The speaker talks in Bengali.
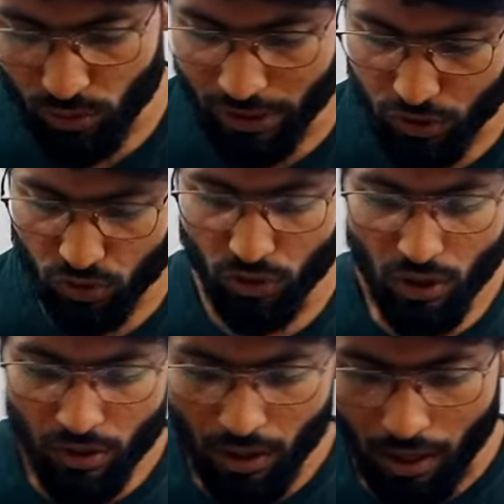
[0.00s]
চলে এসো
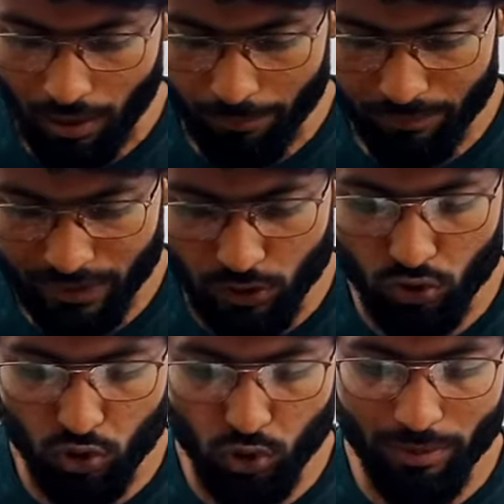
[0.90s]

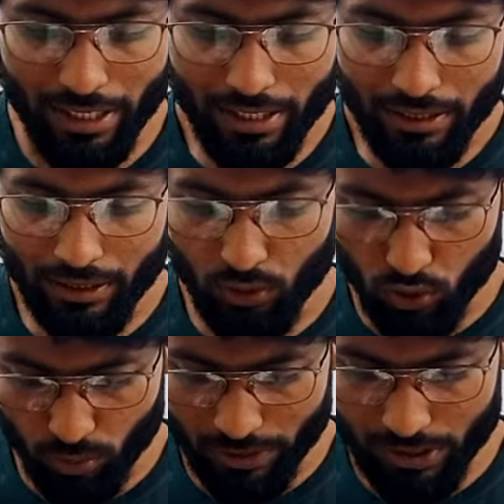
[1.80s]
ইউটিউবে
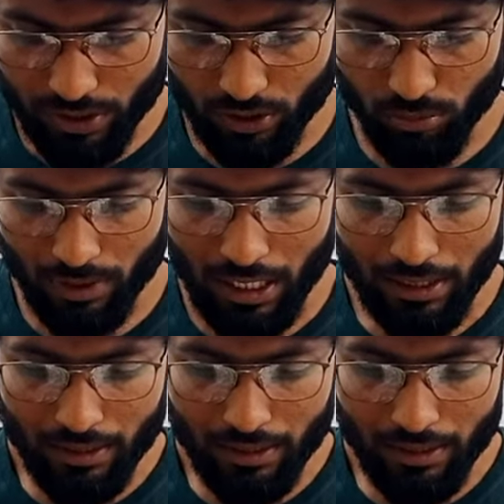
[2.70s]
ইউটিউবে এসে তোমরা